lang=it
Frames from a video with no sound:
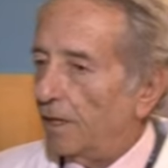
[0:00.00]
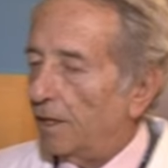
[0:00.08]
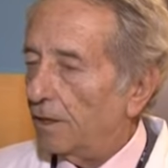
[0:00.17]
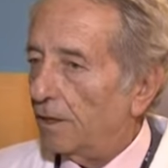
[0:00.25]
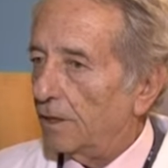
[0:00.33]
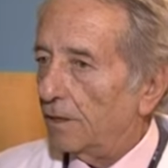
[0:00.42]

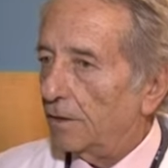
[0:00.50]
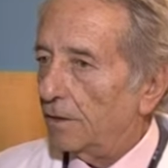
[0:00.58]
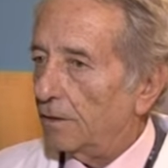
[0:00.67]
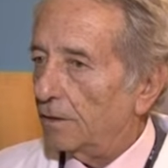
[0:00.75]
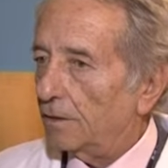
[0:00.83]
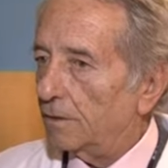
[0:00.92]
Eh,
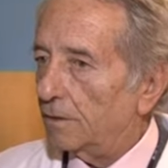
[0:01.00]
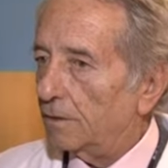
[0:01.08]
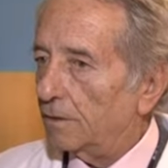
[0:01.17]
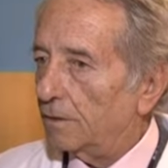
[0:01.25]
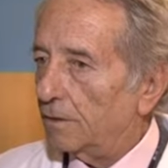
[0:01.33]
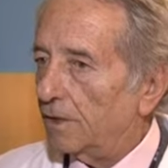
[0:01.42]

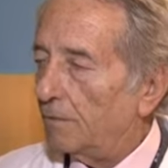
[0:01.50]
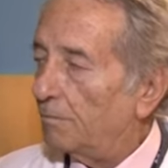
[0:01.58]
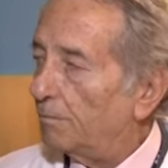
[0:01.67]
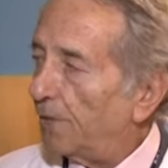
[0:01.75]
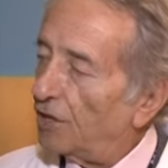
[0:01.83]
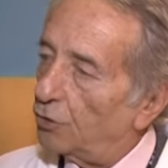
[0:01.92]

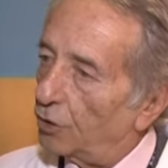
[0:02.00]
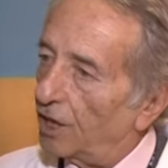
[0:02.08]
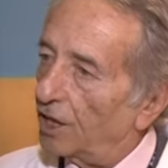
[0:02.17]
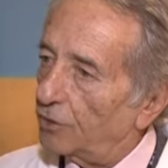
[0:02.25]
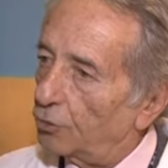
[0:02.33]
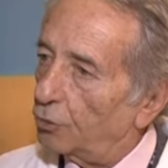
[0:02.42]
impegno
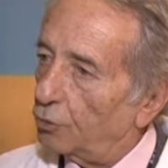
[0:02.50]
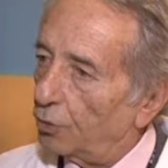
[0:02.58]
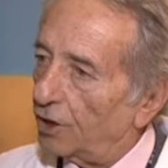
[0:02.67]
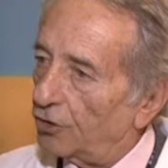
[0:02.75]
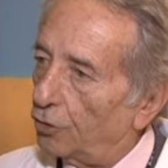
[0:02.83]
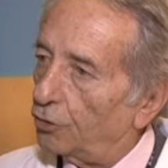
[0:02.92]
nelle
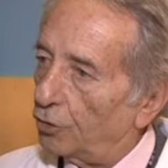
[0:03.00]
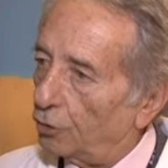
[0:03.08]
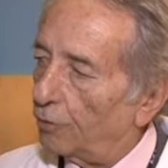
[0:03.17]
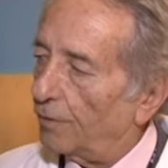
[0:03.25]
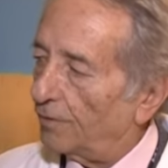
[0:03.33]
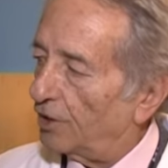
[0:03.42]
strutture sotto
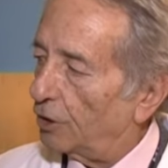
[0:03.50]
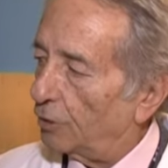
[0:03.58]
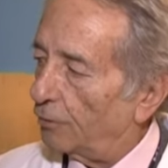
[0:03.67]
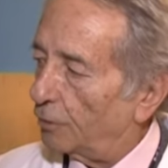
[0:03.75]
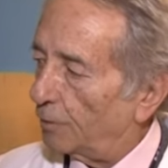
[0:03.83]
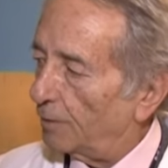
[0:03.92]
dove
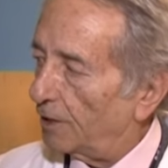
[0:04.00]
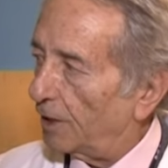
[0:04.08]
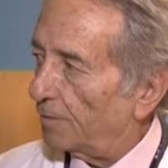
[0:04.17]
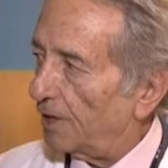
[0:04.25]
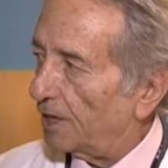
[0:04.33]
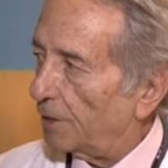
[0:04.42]
vedono
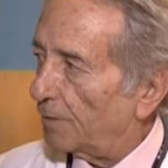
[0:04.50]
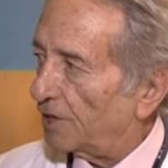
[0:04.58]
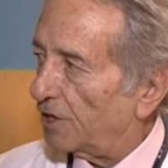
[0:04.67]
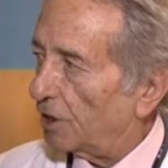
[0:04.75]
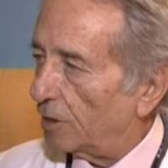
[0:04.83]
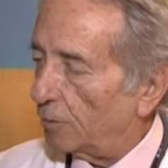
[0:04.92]
fondamentalmente i
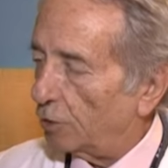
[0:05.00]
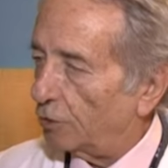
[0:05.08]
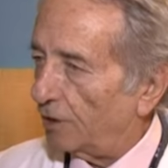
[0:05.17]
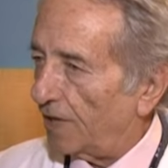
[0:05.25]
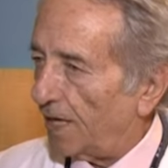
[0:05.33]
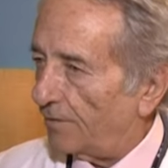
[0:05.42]
pazienti
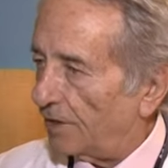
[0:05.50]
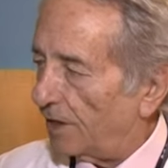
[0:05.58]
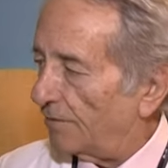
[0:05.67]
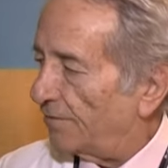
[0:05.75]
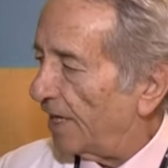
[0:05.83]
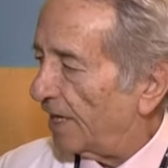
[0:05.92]
molto gravi,
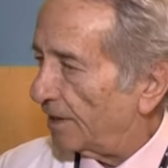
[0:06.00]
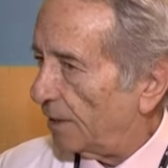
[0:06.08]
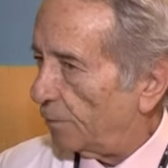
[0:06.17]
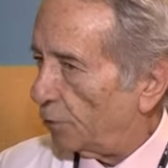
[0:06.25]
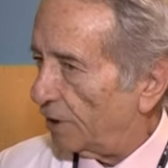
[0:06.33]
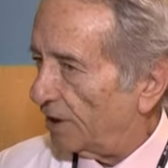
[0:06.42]
gli
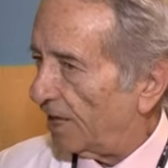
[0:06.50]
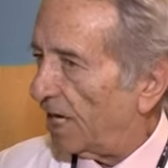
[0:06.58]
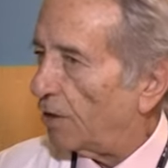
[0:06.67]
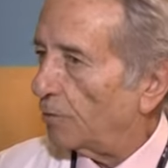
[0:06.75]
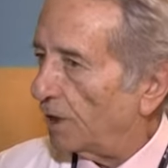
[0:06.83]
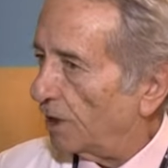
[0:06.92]
infarti, i
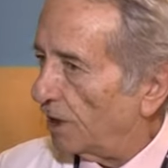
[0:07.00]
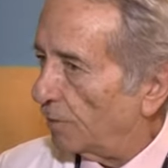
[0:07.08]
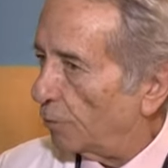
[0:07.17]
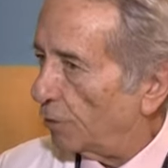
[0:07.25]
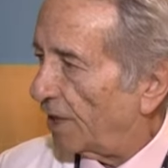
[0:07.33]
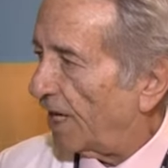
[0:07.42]
politraumi, gli
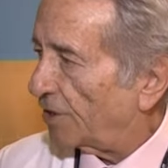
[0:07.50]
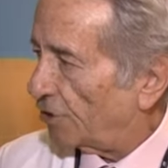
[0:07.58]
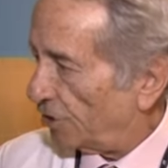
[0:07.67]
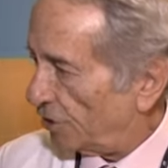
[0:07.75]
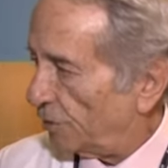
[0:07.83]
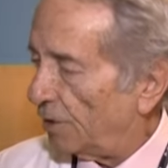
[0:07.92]

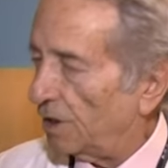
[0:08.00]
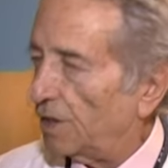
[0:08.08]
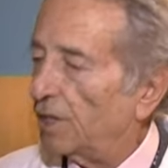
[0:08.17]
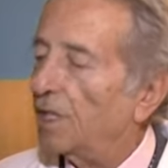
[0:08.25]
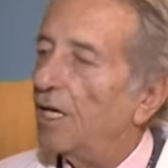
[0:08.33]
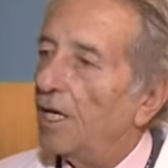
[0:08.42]
emorragici,
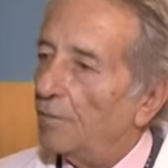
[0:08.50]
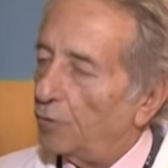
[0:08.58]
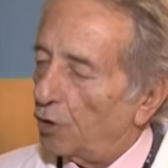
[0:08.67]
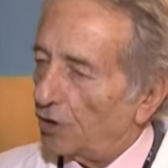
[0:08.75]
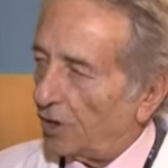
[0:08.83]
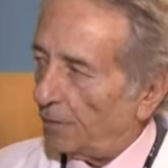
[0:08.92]
quindi
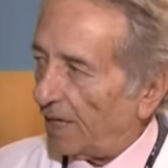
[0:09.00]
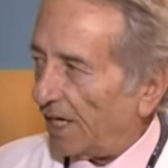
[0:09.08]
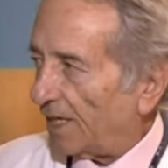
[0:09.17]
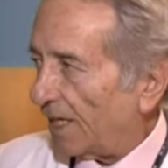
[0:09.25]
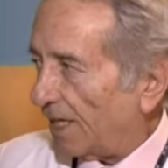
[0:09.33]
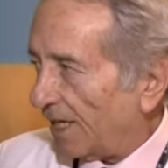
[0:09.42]
bisogna
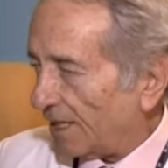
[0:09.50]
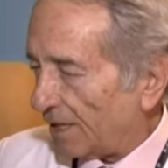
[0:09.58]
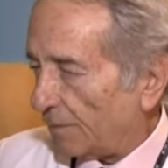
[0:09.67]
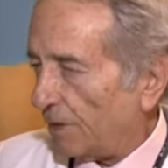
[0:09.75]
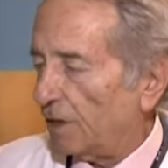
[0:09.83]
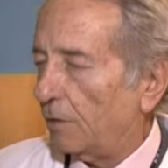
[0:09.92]
separare
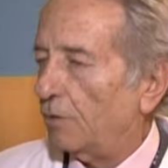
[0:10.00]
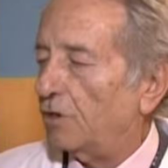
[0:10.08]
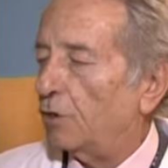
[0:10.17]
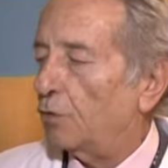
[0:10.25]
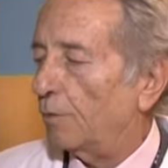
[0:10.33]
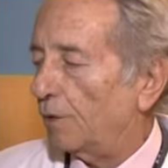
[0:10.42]
nettamente
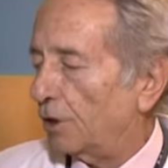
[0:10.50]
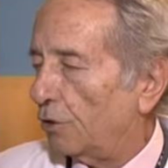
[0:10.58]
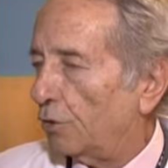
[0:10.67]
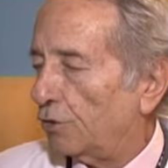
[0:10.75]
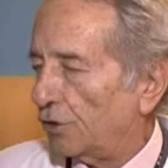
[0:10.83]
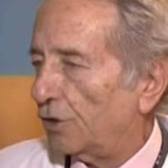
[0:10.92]
questi due
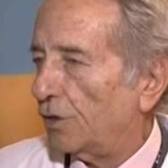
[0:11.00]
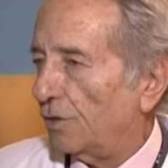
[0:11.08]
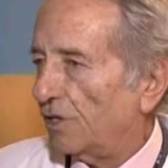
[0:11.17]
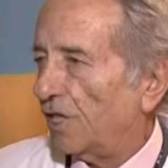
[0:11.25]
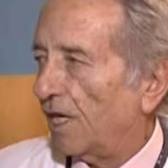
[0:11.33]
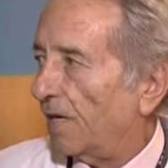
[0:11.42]
percorsi,
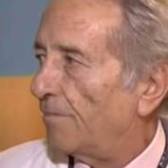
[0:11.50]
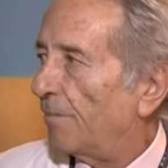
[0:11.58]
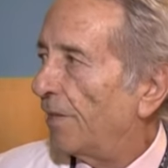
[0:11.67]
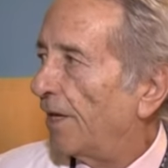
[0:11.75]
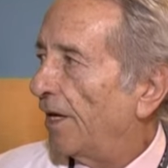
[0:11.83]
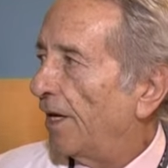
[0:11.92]
questo
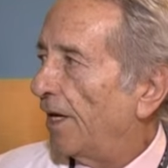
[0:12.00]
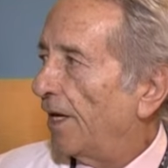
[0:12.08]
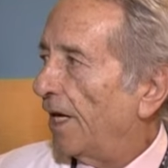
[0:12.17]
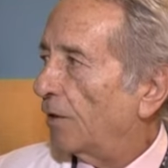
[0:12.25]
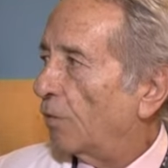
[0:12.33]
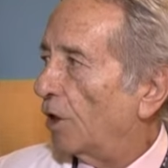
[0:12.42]

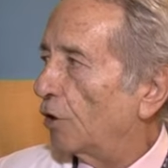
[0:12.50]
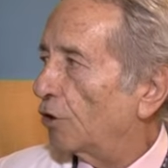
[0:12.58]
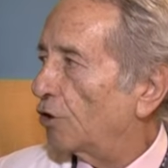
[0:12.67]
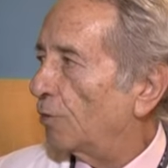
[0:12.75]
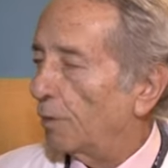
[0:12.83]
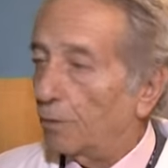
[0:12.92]
è quello
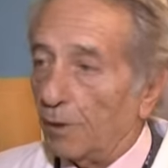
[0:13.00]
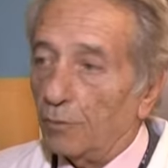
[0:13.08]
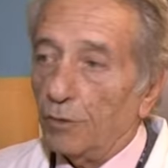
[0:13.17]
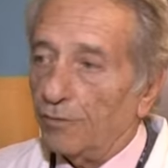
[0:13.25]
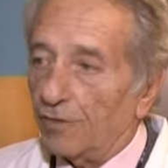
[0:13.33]
che ci proponiamo di